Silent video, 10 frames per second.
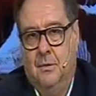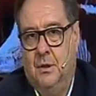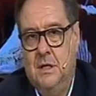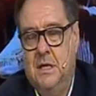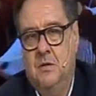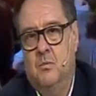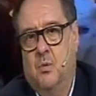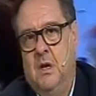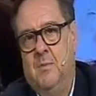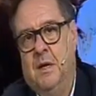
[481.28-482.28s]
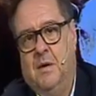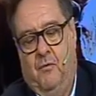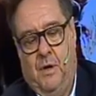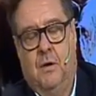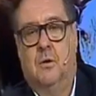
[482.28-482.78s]
no tenía ningún problema en que
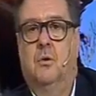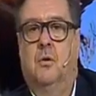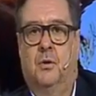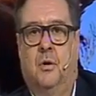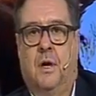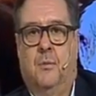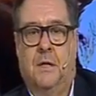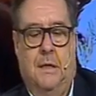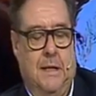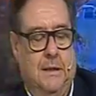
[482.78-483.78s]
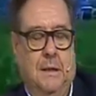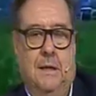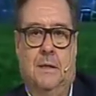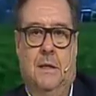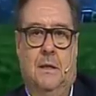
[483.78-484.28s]
fueran otros representantes de
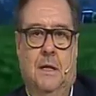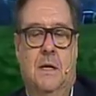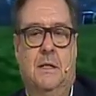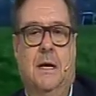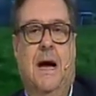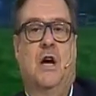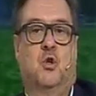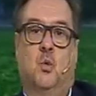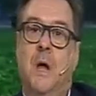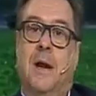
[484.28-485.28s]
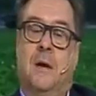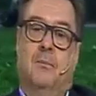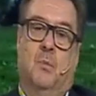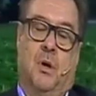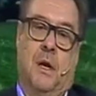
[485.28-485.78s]
las entidades a
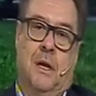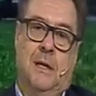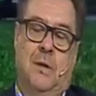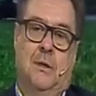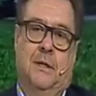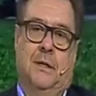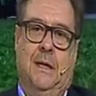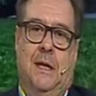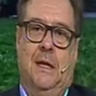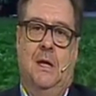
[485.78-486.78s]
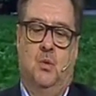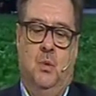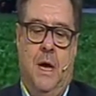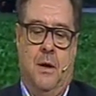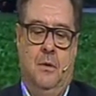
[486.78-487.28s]
ayudar, porque en realidad lo que se trata es de
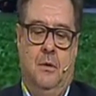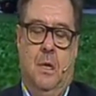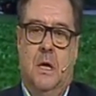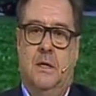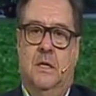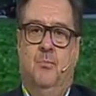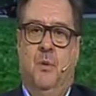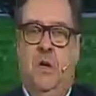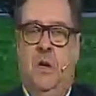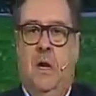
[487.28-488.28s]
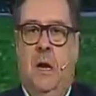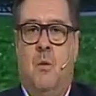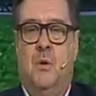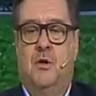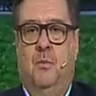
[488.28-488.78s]
ayudar, ¿no? Siempre
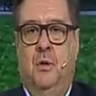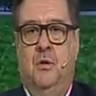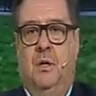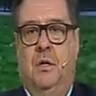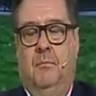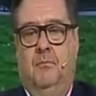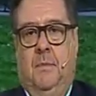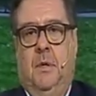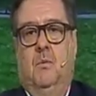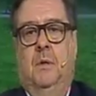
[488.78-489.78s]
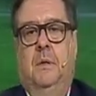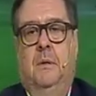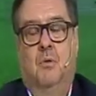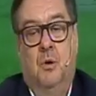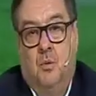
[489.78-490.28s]
algunas opiniones es,
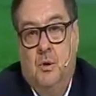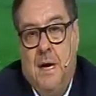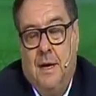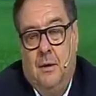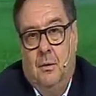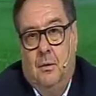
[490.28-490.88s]
bueno escuchar,